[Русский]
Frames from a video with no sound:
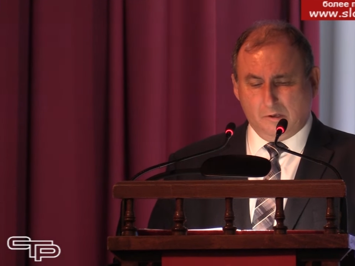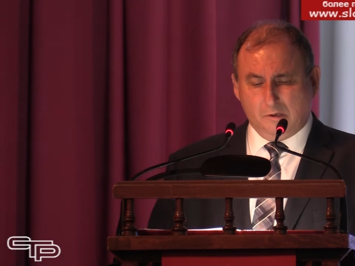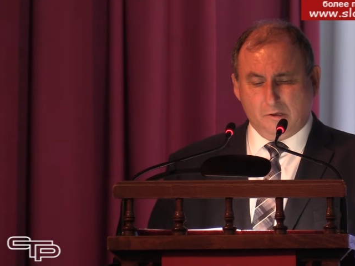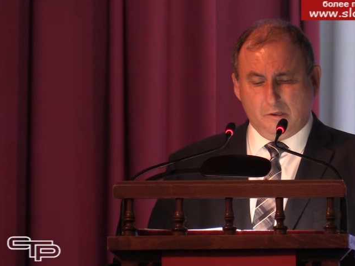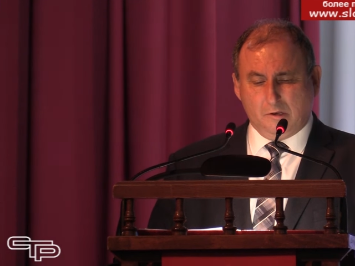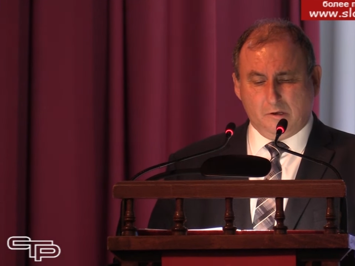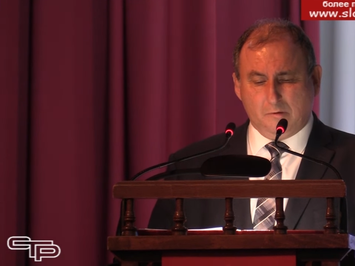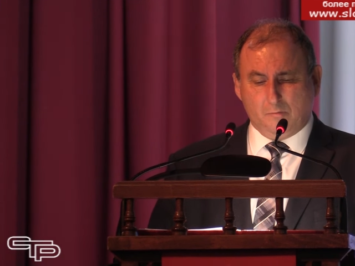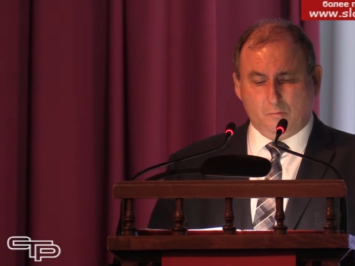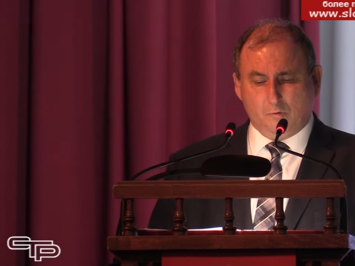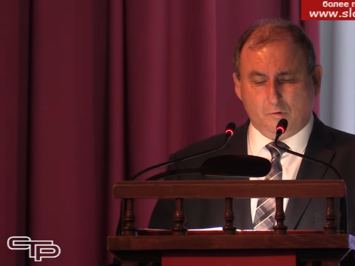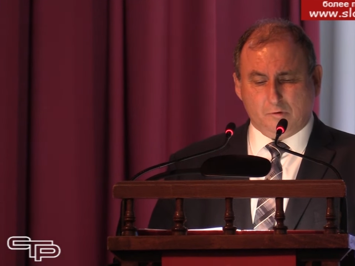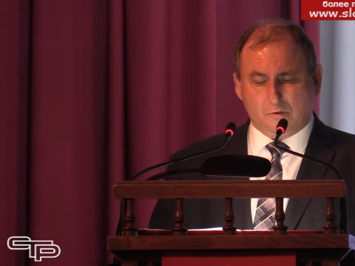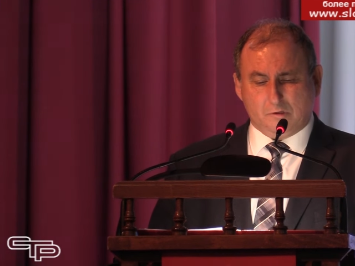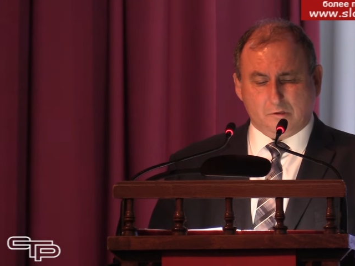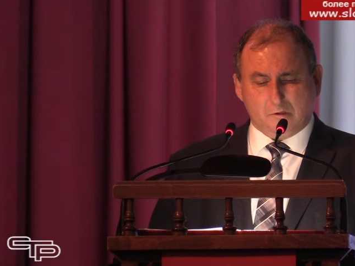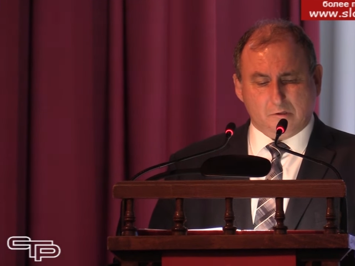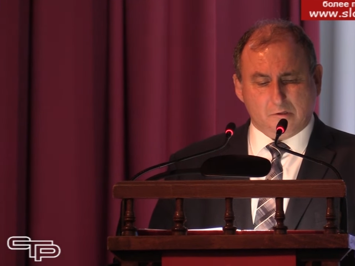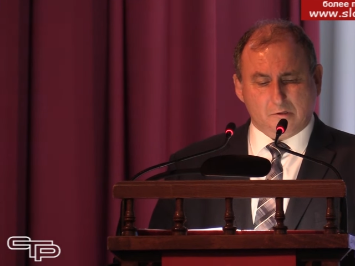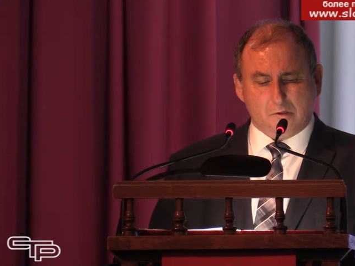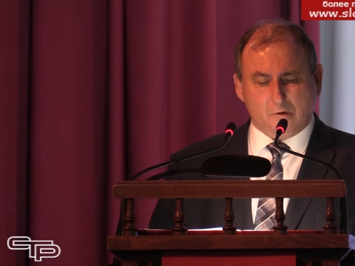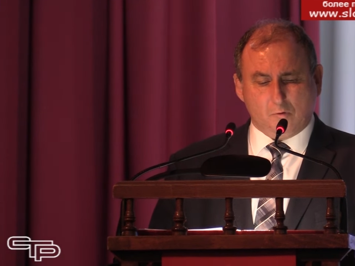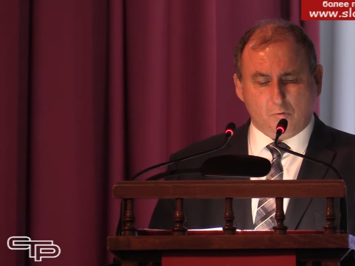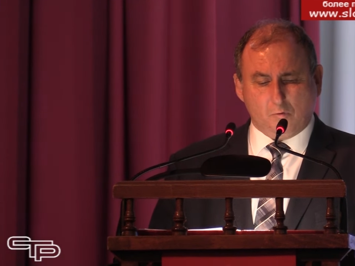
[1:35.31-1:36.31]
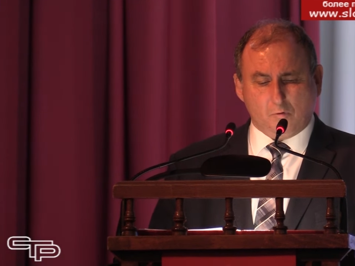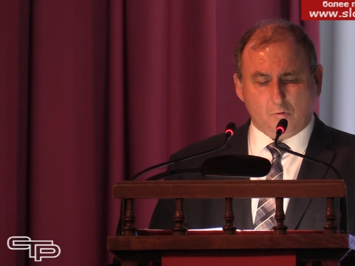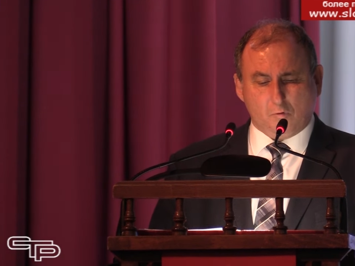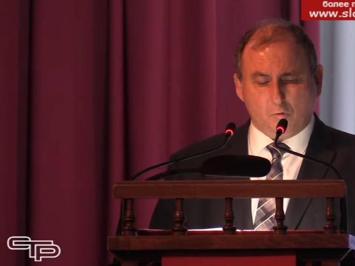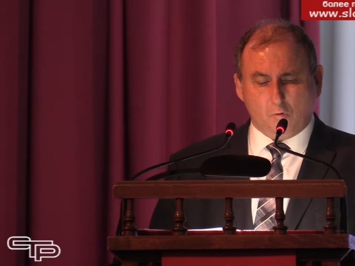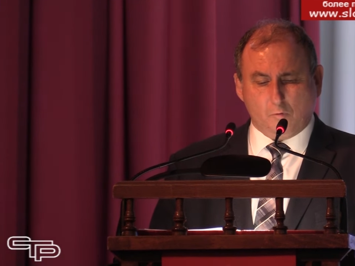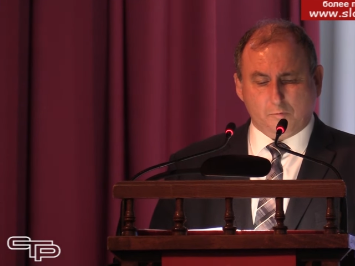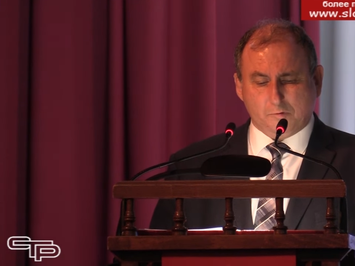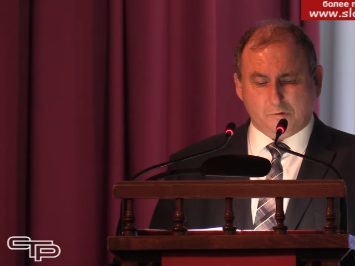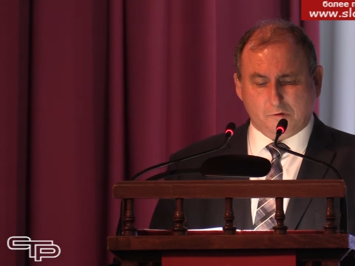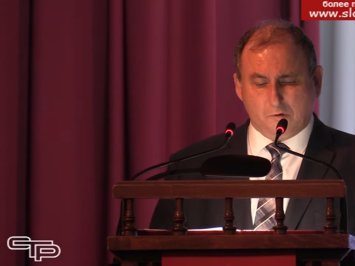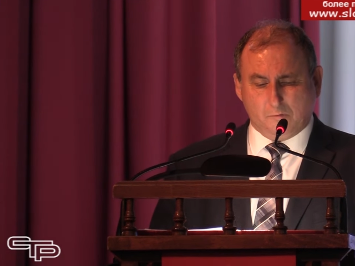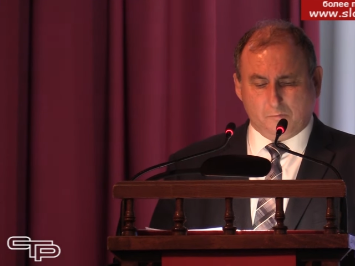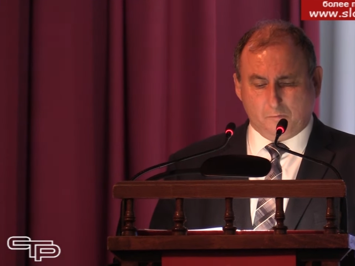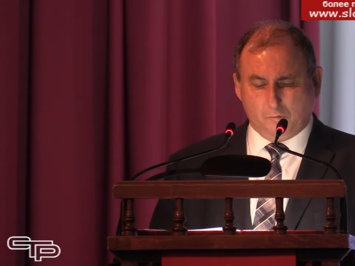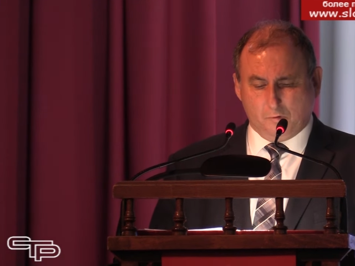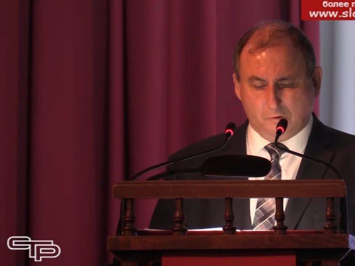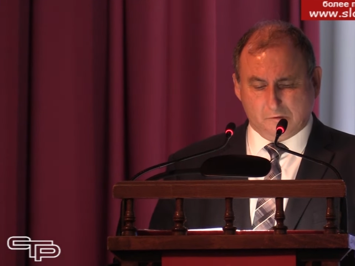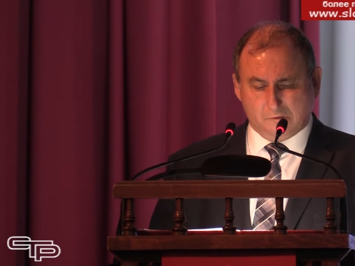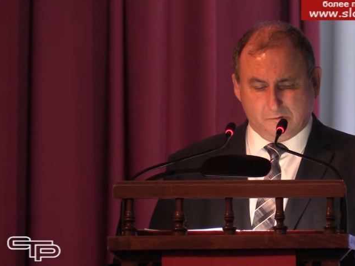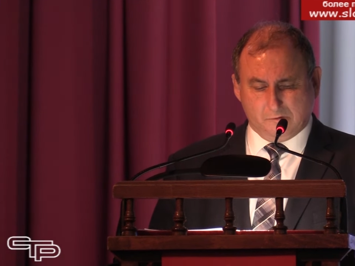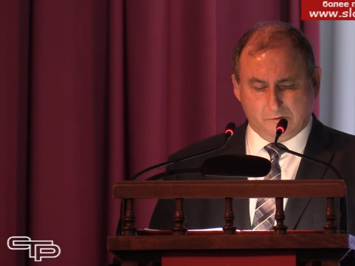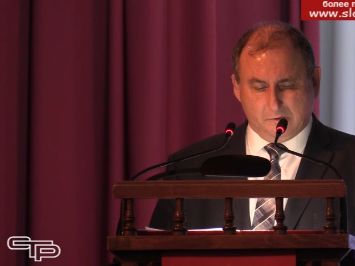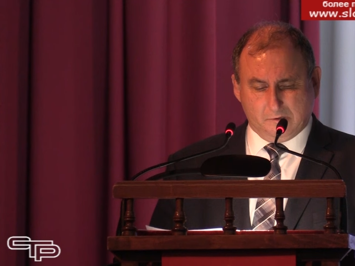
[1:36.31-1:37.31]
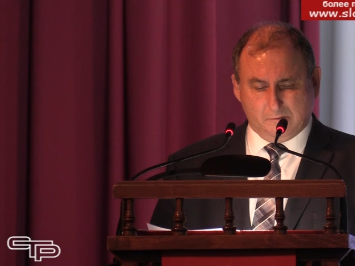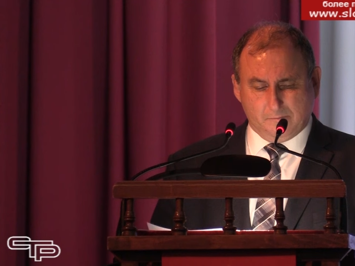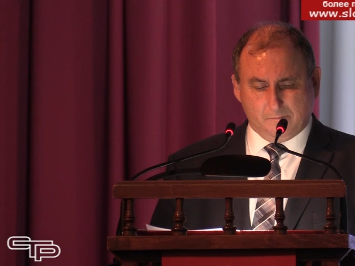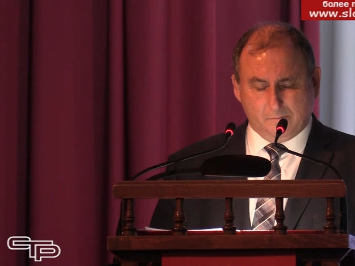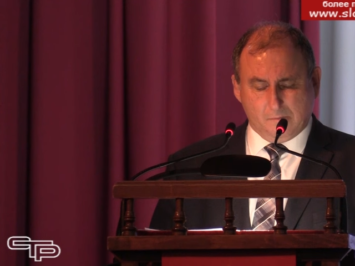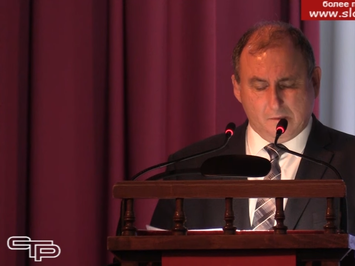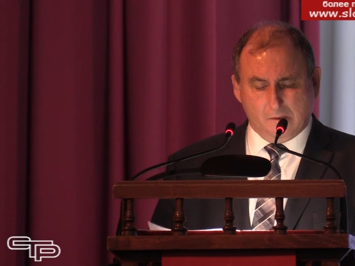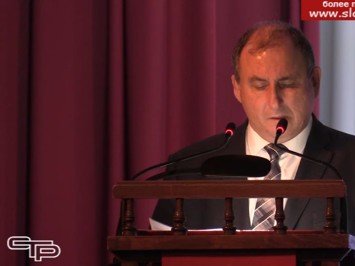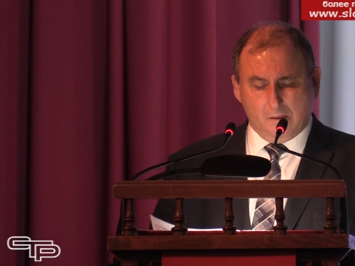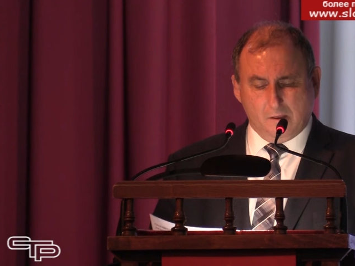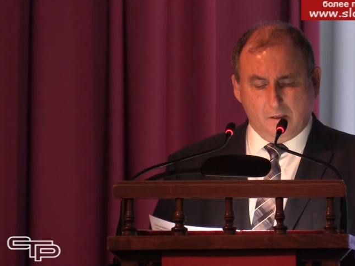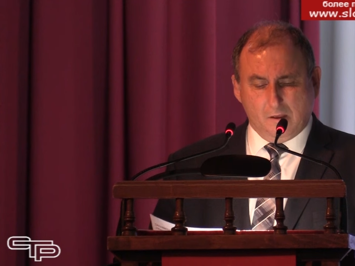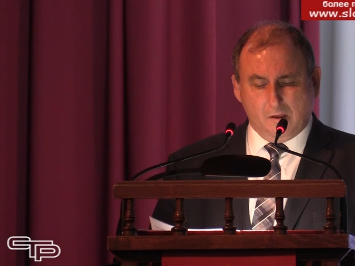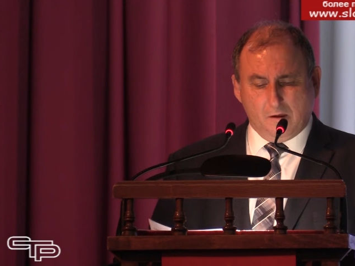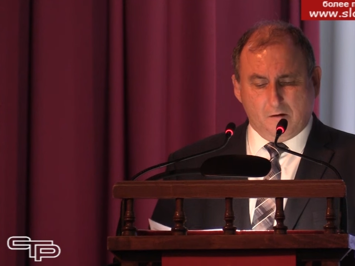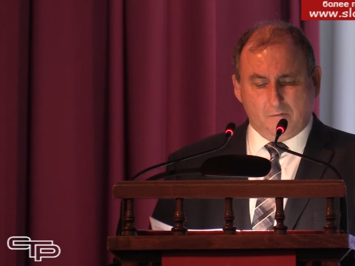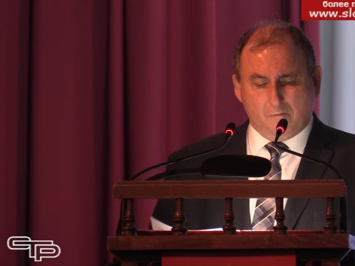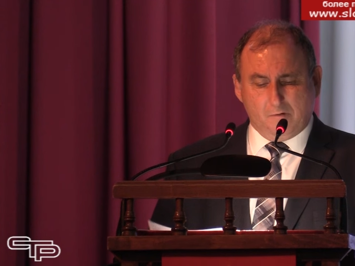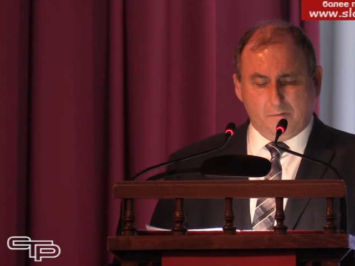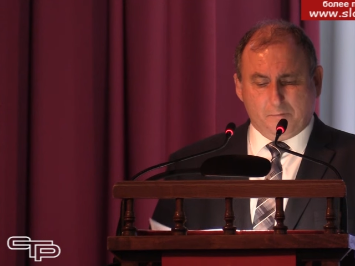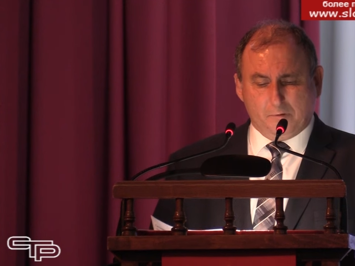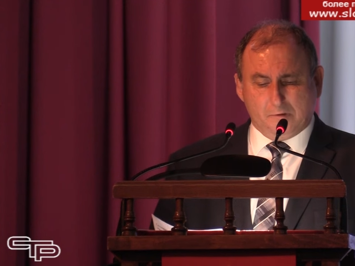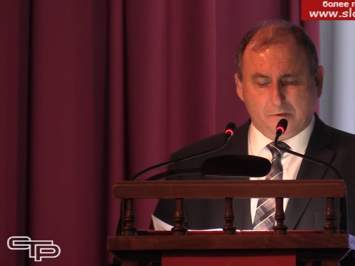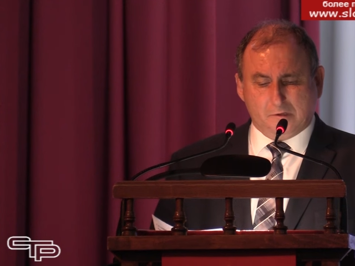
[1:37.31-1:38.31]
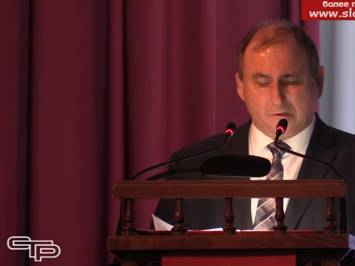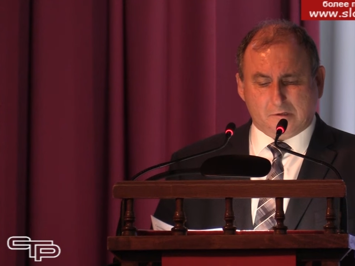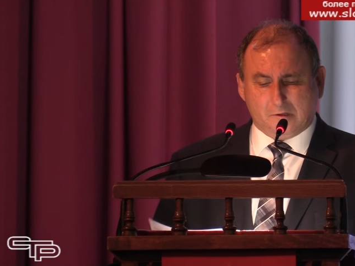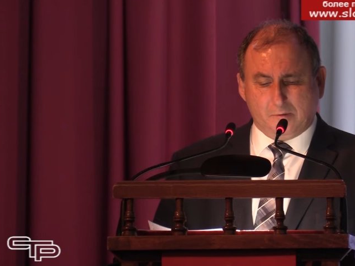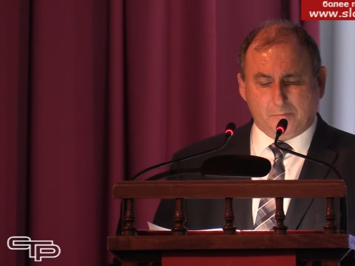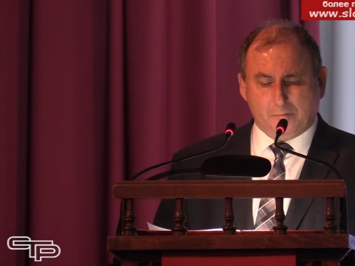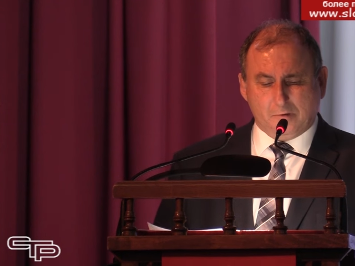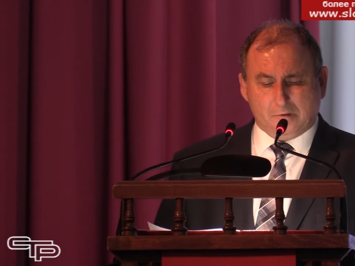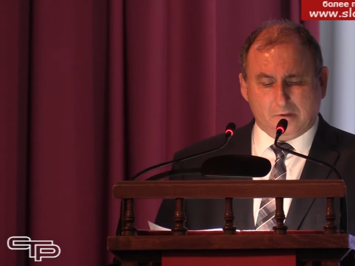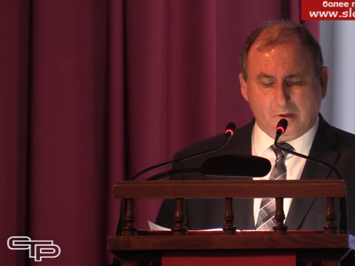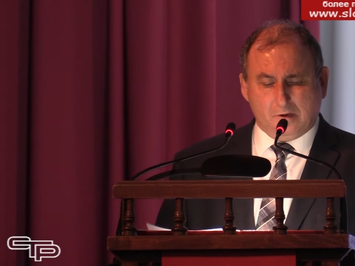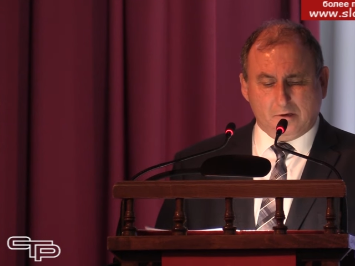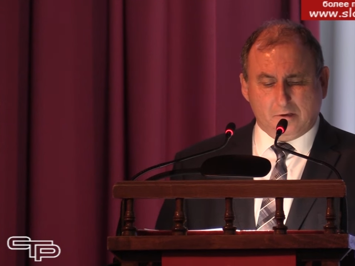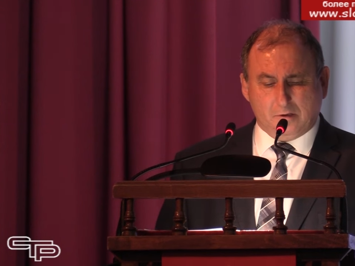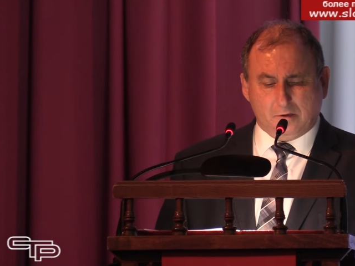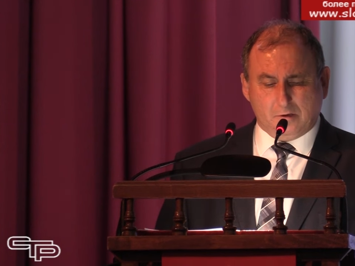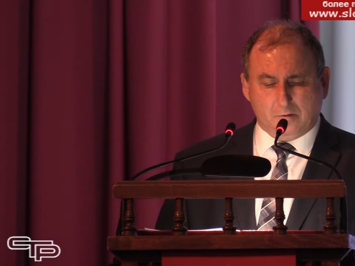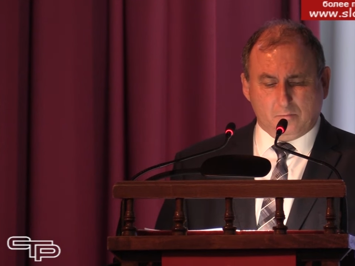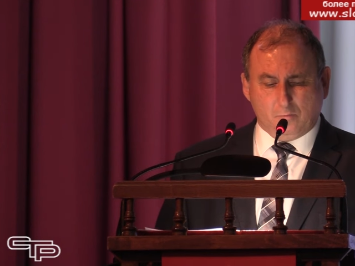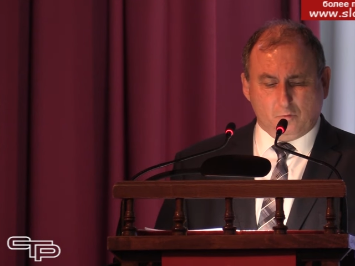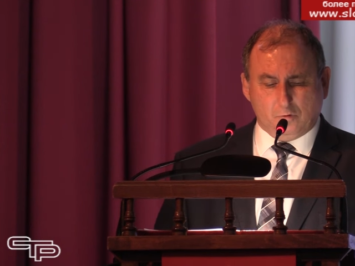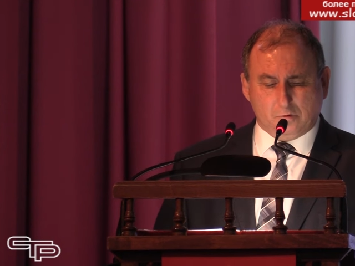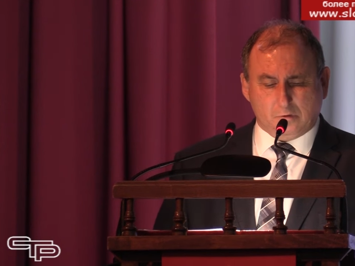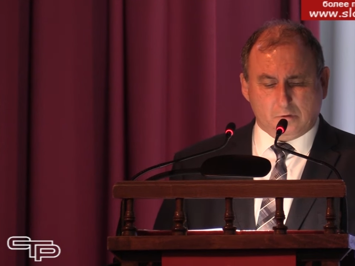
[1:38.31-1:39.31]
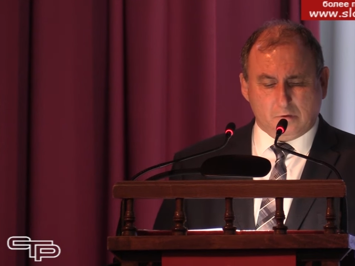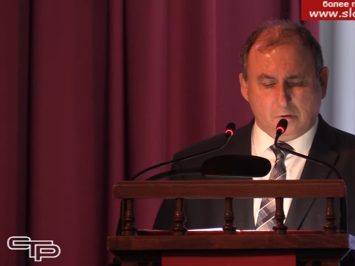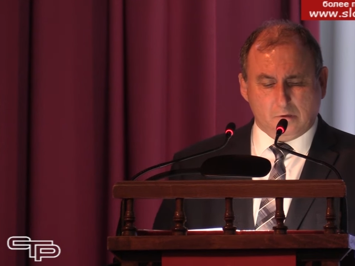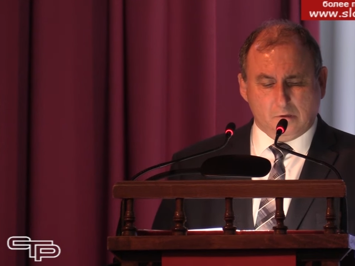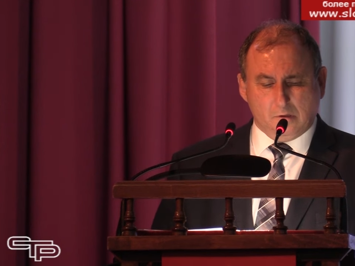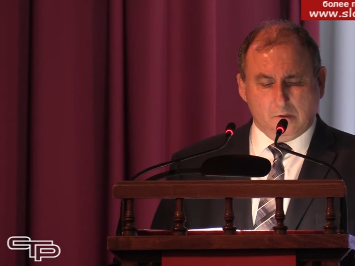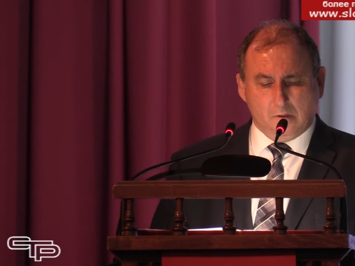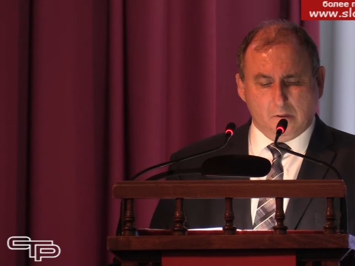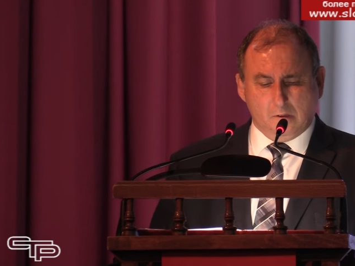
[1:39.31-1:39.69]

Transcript: и ремонт дорог общего пользования. Выполнен капитальный ремонт